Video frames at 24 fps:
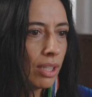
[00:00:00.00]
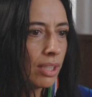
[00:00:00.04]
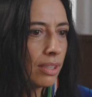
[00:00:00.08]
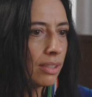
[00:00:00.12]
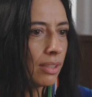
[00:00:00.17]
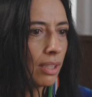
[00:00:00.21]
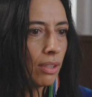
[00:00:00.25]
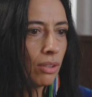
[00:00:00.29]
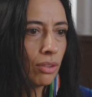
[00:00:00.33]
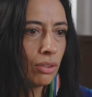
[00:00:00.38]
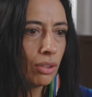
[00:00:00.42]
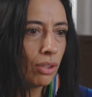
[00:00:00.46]

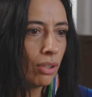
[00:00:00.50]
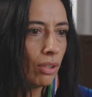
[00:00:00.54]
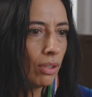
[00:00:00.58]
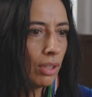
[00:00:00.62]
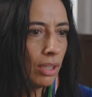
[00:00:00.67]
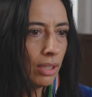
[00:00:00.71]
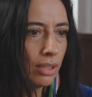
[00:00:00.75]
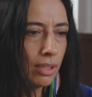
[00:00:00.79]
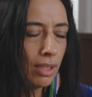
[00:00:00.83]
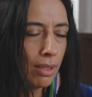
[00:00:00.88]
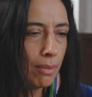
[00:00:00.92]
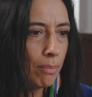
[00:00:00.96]
están todo
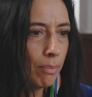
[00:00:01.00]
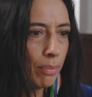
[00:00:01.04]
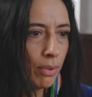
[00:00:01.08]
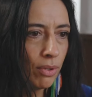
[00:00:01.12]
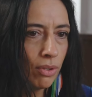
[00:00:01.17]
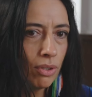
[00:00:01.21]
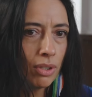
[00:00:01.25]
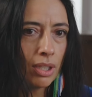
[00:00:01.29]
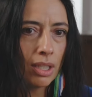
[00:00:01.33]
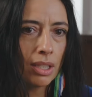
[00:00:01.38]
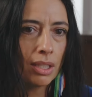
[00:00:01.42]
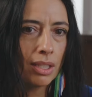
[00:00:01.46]
el
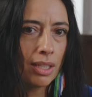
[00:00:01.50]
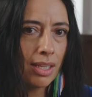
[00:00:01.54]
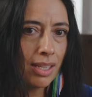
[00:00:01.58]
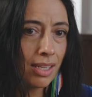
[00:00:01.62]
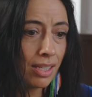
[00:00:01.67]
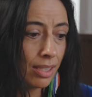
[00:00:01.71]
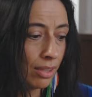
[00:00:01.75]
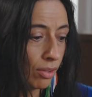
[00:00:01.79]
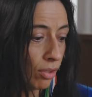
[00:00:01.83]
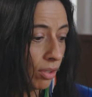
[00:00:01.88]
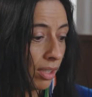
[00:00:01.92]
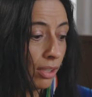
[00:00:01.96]
tiempo
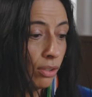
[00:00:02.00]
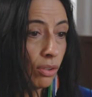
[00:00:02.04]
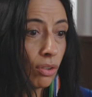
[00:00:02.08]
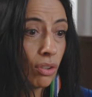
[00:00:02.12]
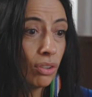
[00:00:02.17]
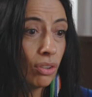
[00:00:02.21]
eh, tocando